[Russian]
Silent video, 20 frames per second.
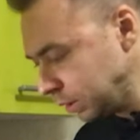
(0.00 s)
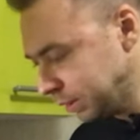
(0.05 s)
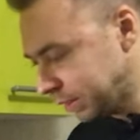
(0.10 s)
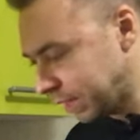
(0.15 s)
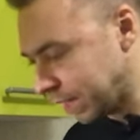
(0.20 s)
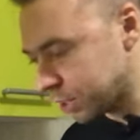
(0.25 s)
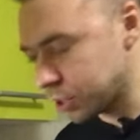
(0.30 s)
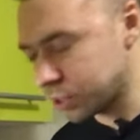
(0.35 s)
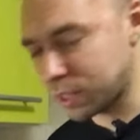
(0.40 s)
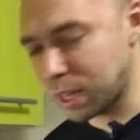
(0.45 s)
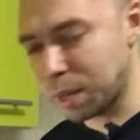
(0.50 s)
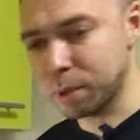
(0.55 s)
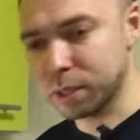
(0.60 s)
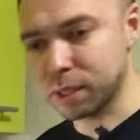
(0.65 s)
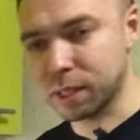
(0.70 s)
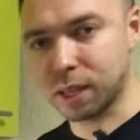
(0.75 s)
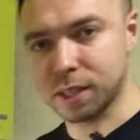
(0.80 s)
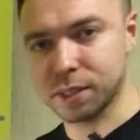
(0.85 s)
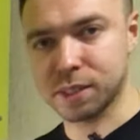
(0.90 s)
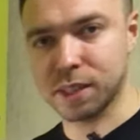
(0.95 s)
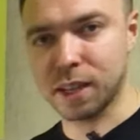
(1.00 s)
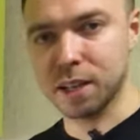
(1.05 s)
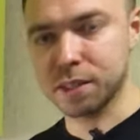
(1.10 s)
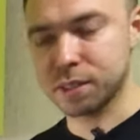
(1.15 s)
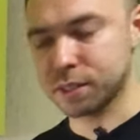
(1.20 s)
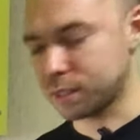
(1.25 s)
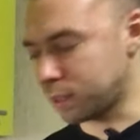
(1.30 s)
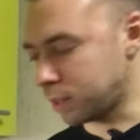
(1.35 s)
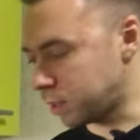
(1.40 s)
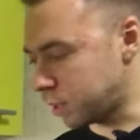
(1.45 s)
Так же самое это
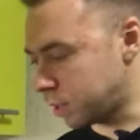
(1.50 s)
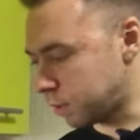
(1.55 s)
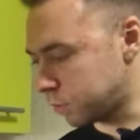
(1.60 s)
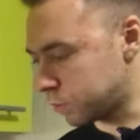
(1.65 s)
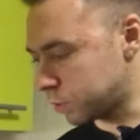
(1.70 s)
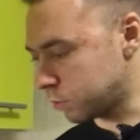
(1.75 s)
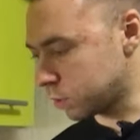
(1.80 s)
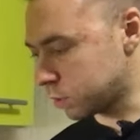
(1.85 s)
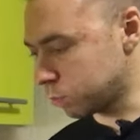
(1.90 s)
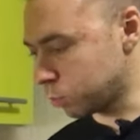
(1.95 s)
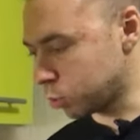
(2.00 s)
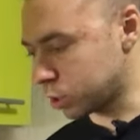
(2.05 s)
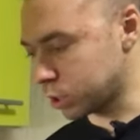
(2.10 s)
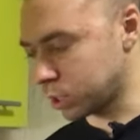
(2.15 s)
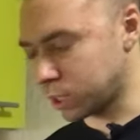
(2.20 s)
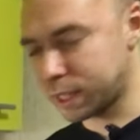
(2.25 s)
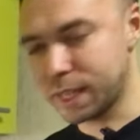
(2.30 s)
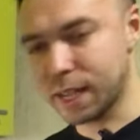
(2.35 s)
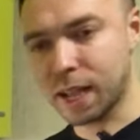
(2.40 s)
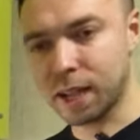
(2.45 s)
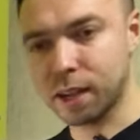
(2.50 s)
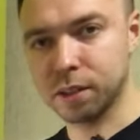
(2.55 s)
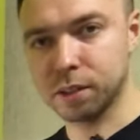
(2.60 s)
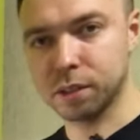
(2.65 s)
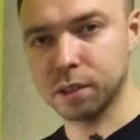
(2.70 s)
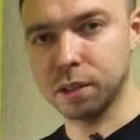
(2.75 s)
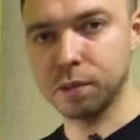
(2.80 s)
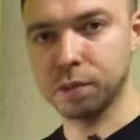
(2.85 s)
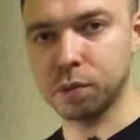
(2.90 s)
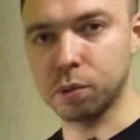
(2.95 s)
касается всевозможных ягод
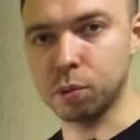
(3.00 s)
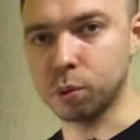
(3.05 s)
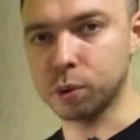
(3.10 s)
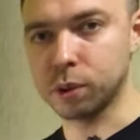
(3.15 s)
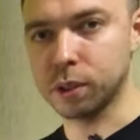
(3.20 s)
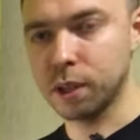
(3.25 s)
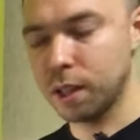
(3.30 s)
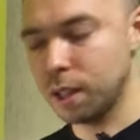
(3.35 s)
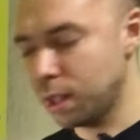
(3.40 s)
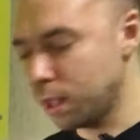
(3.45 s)
или фруктов